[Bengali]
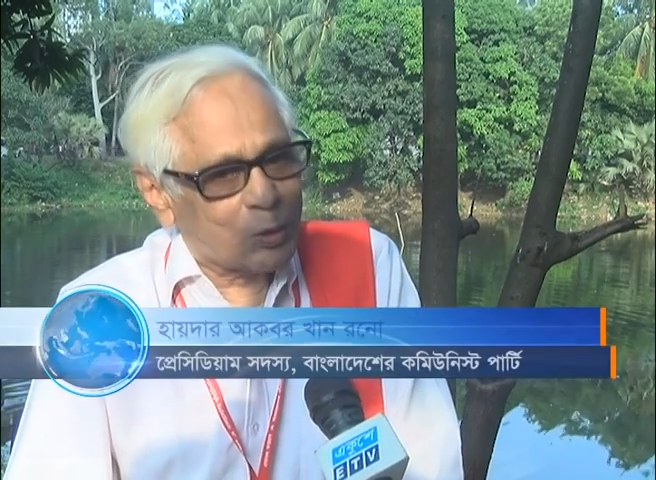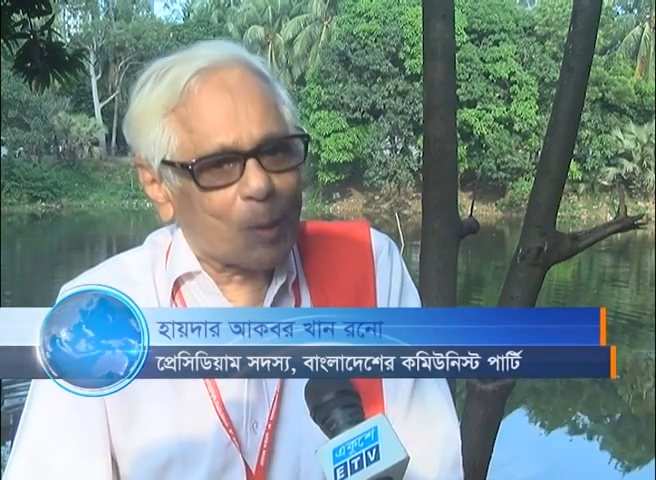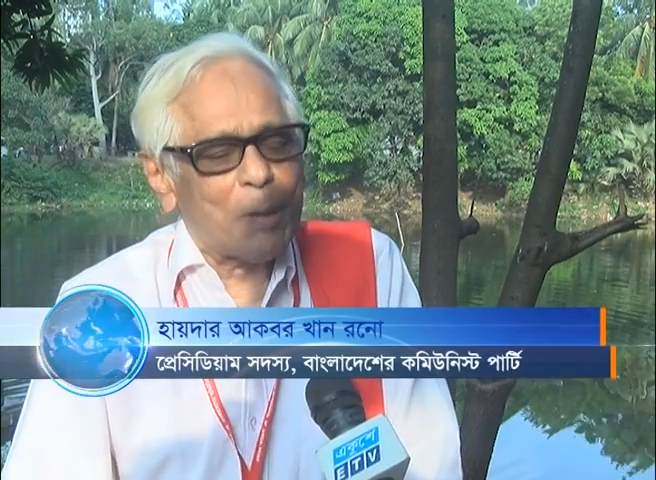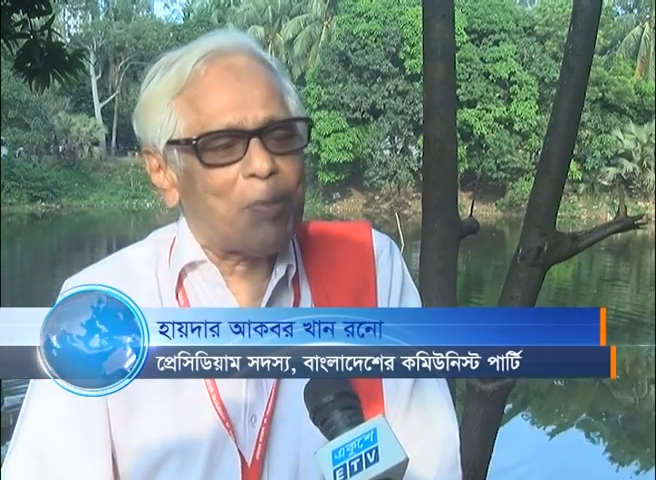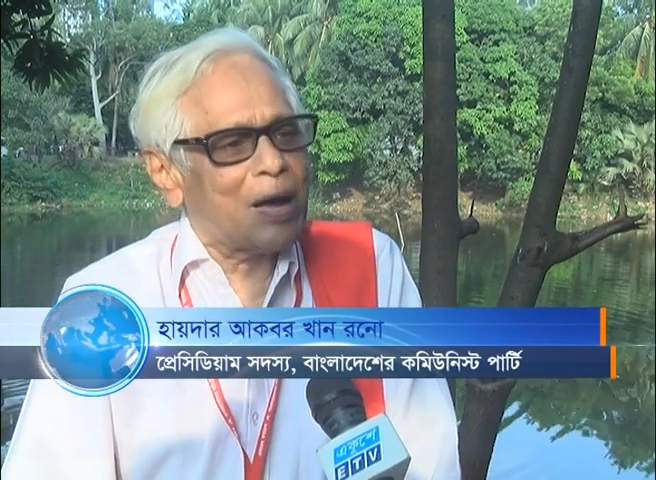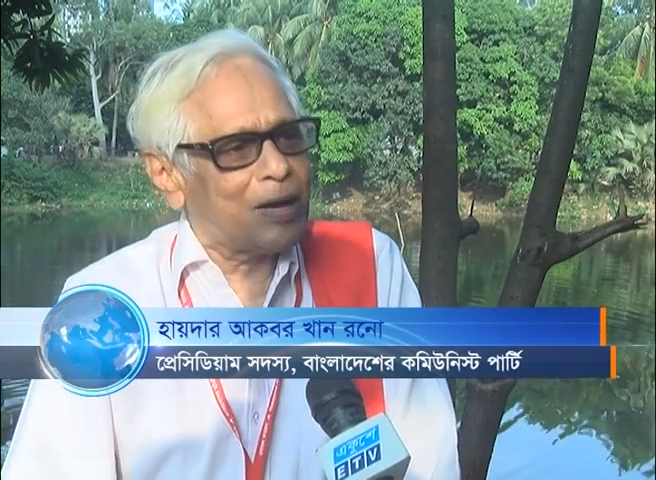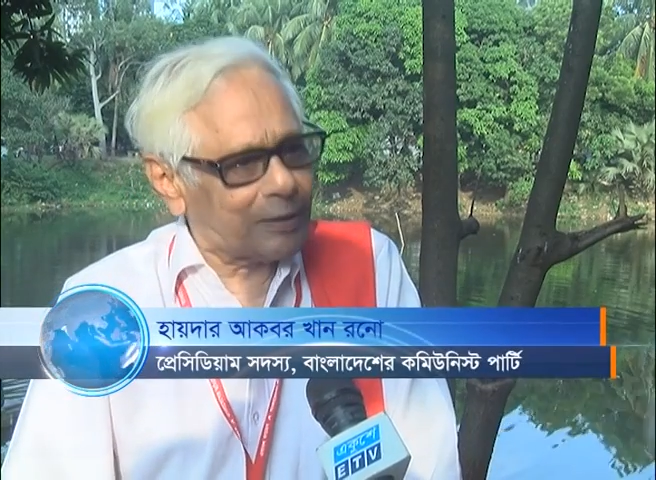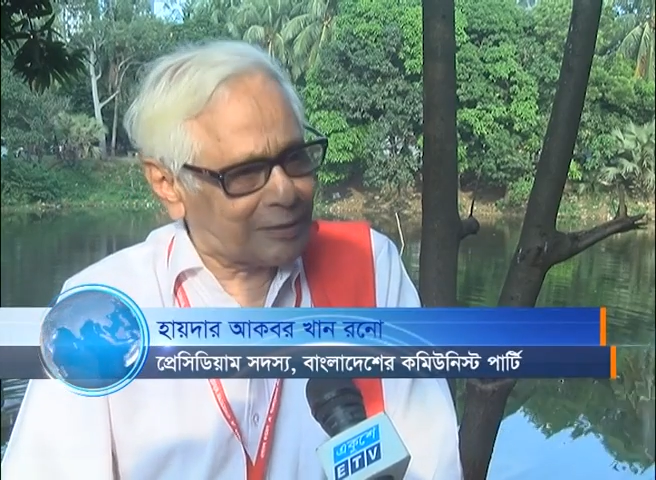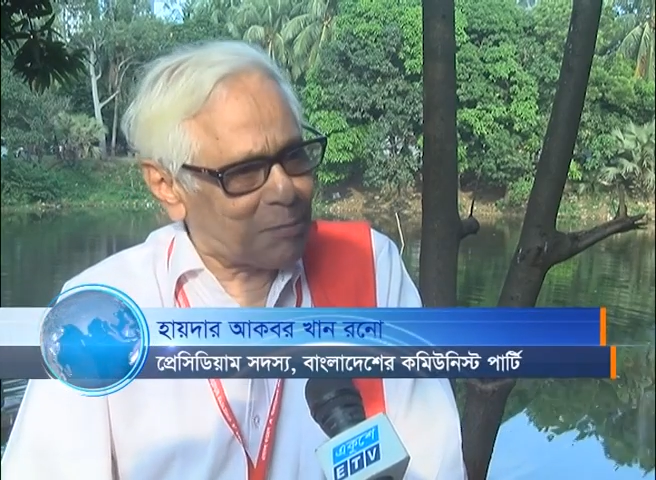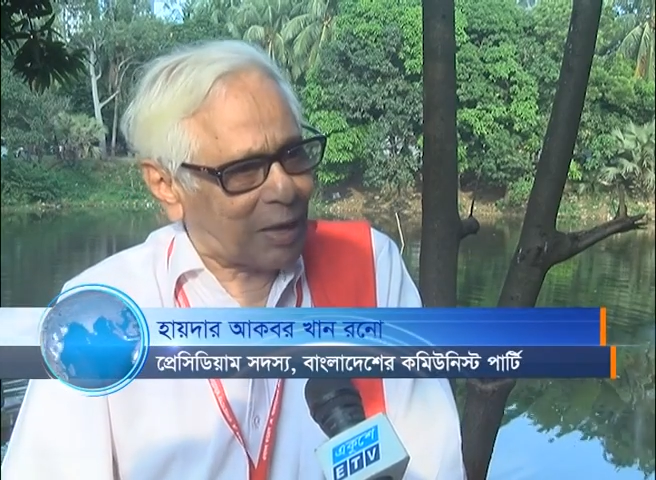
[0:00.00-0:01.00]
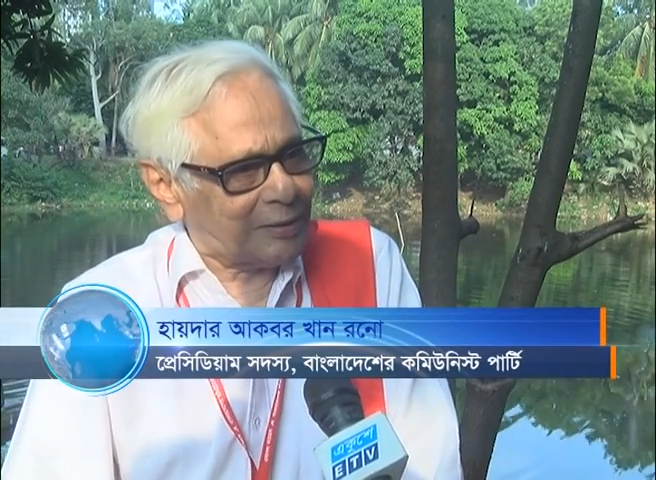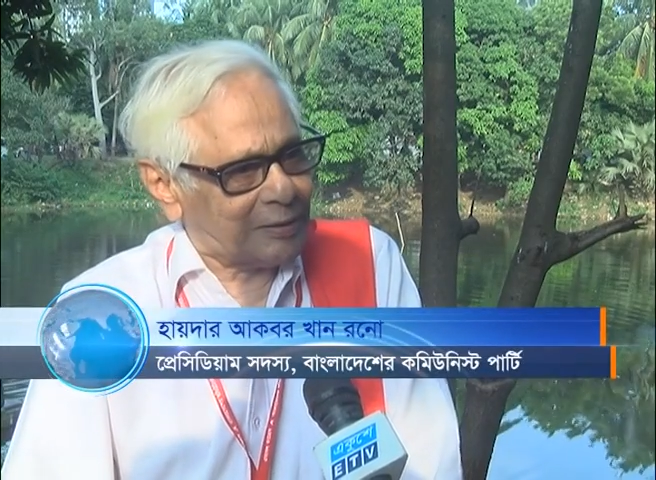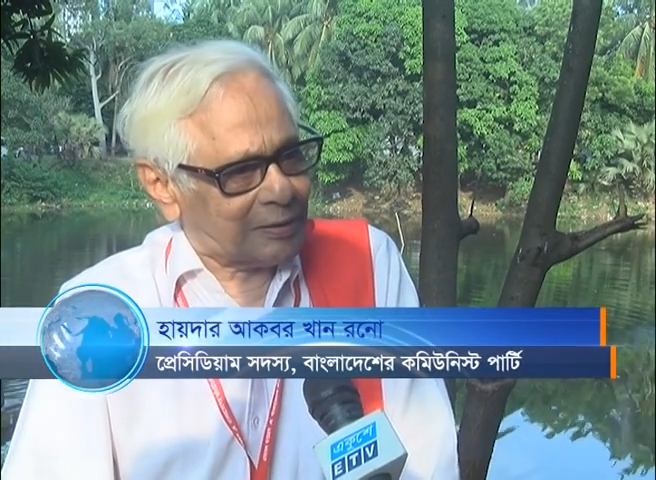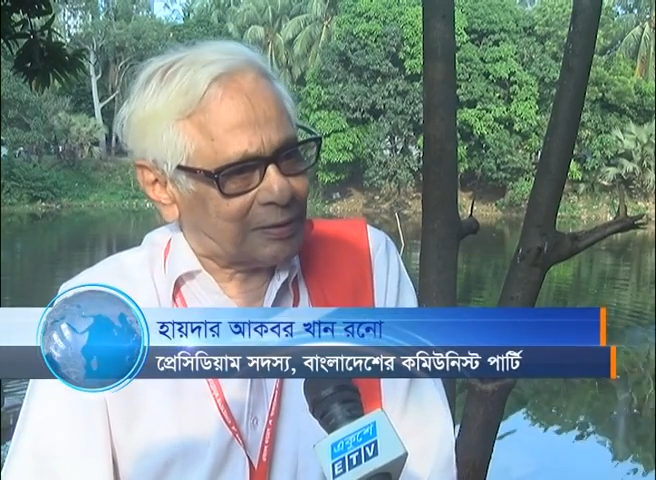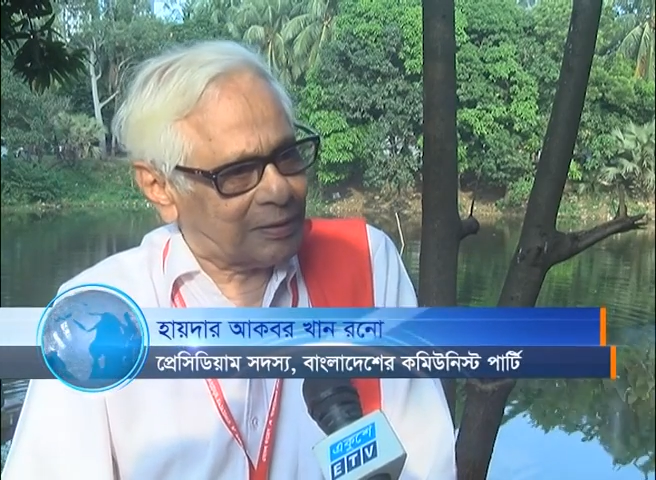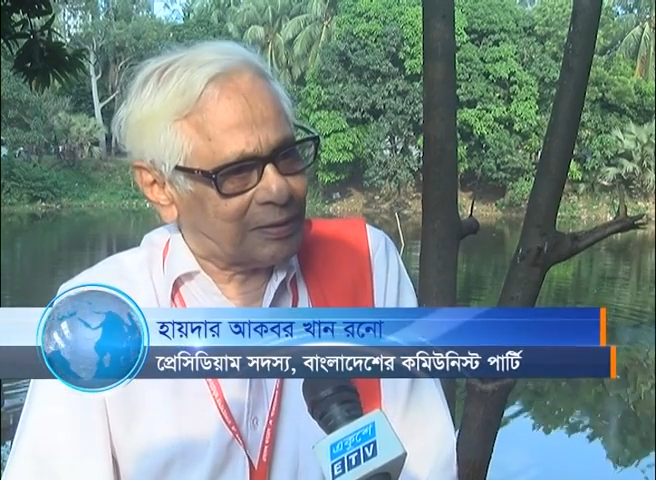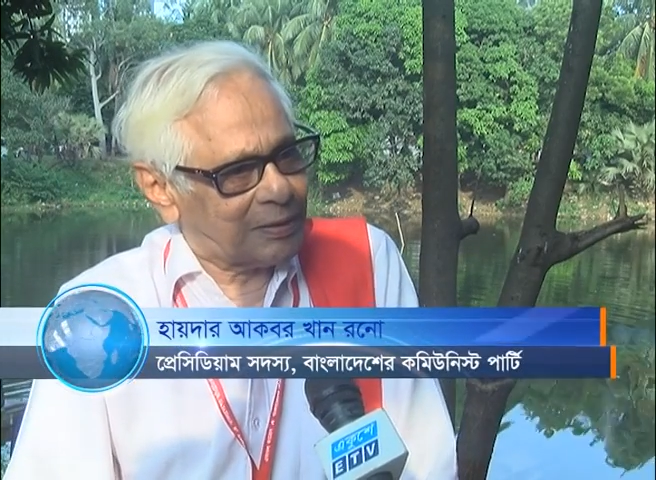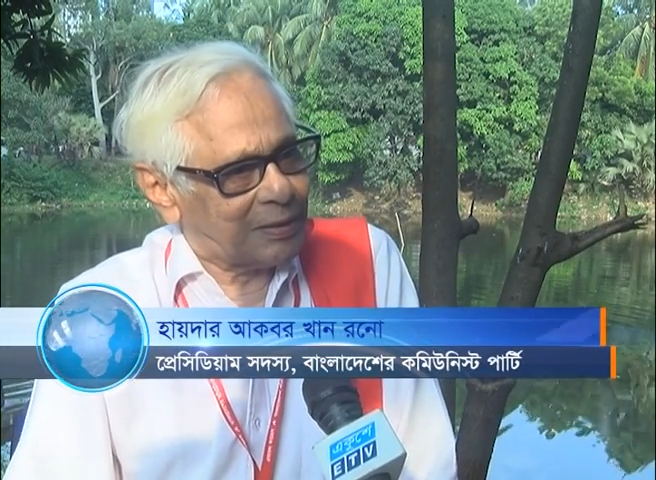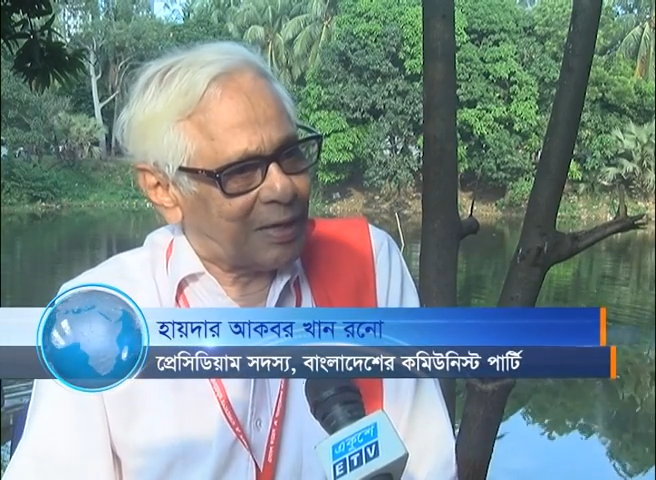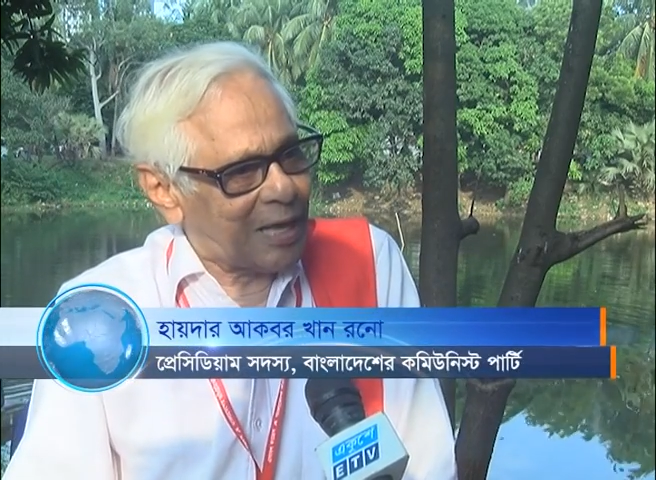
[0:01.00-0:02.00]
তবে বাংলার যে মাটি
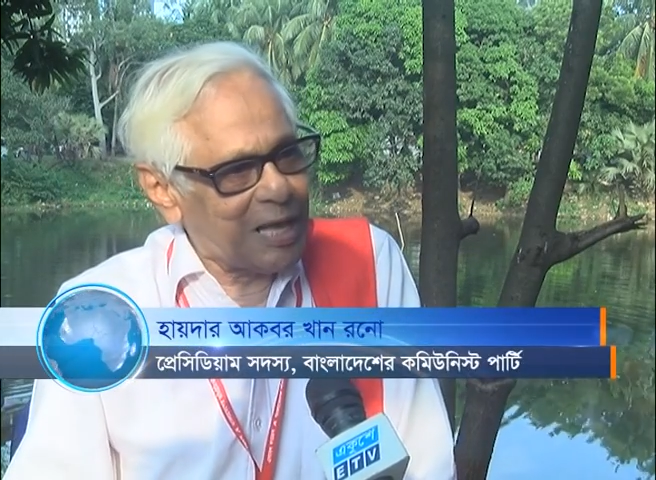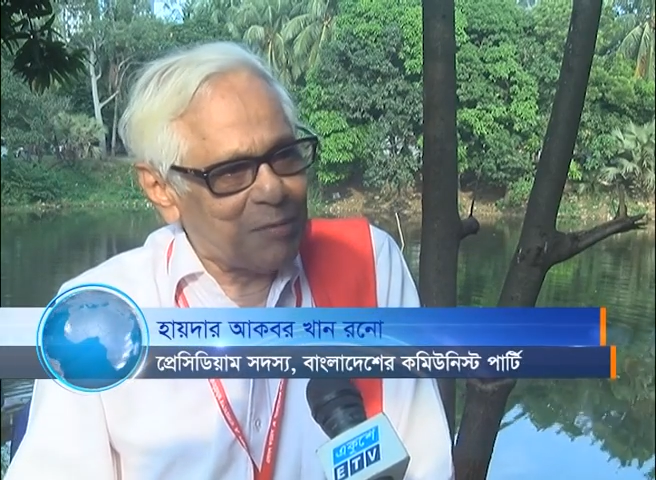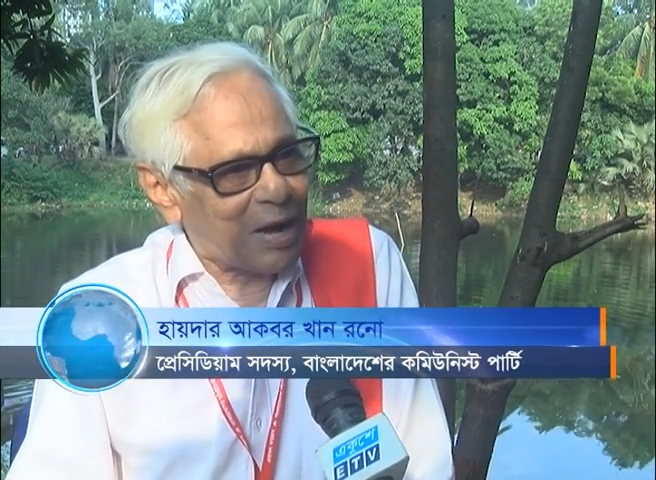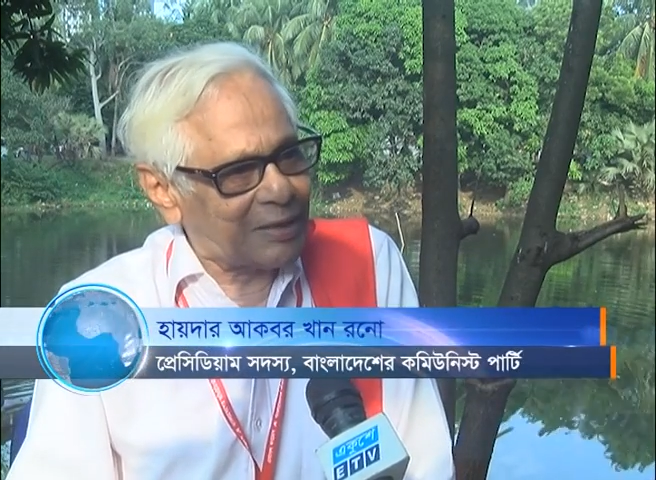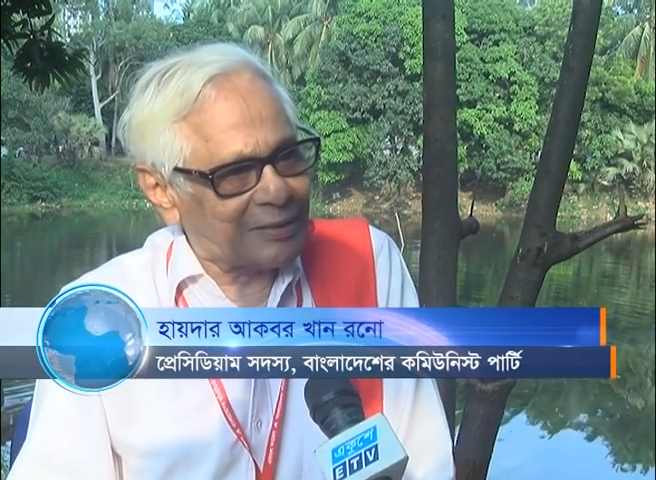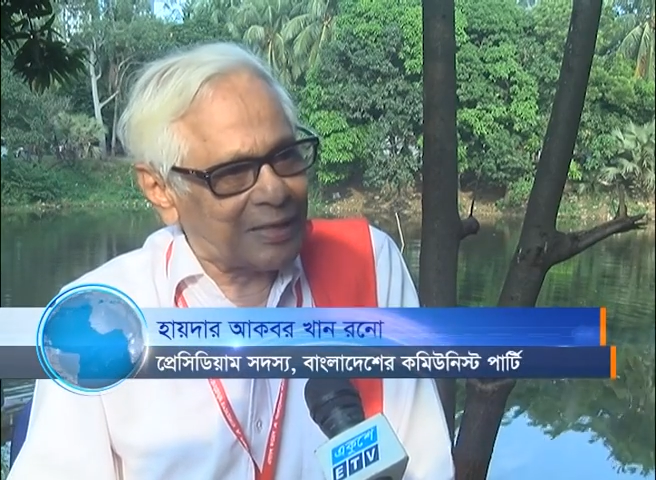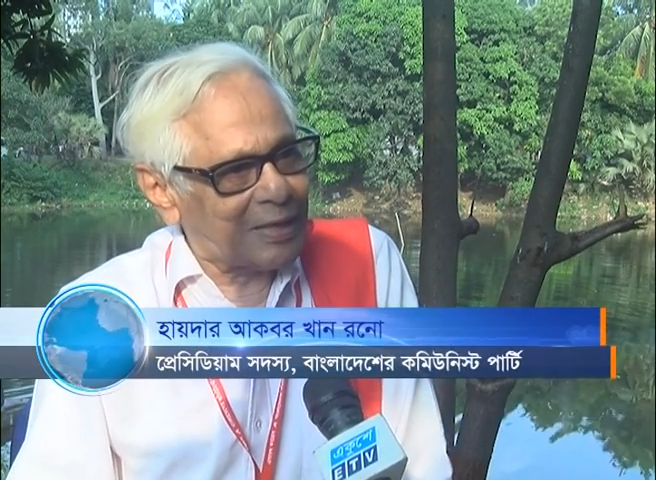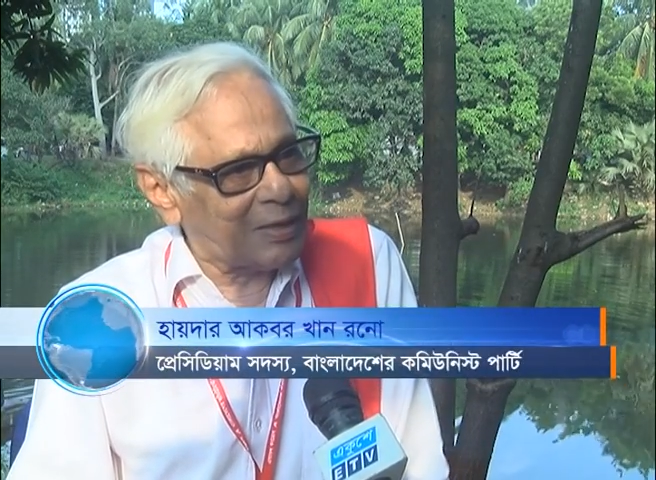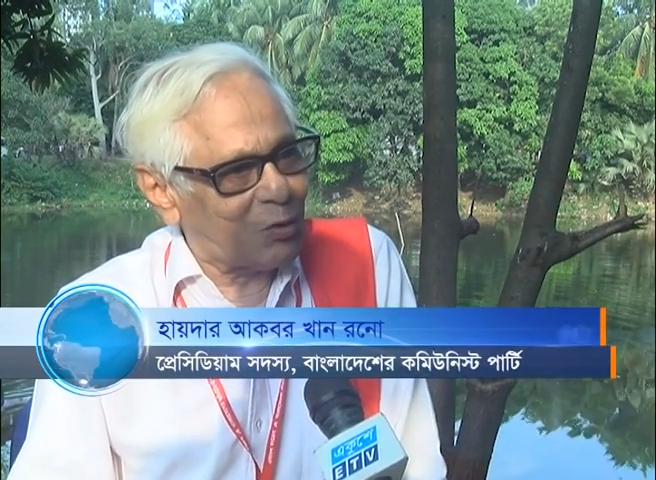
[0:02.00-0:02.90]
এই মাটিতে